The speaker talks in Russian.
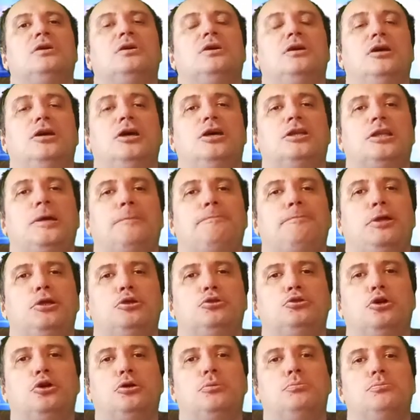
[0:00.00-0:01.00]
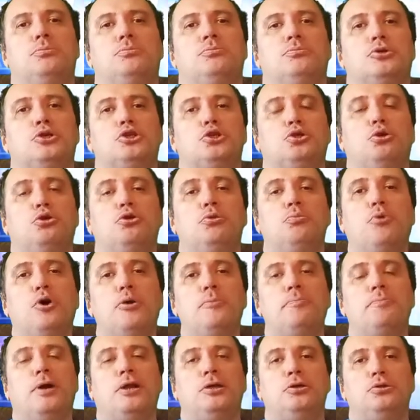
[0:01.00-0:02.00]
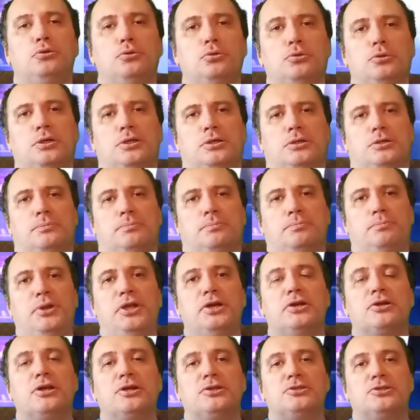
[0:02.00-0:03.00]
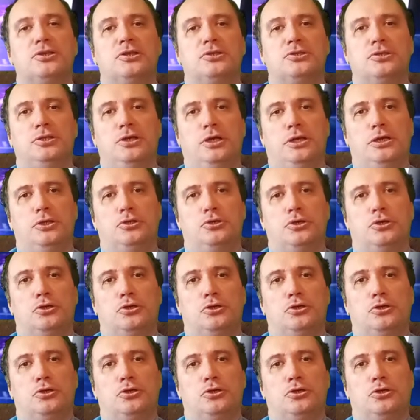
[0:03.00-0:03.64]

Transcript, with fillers: это при том, что любой политолог прекрасно знает,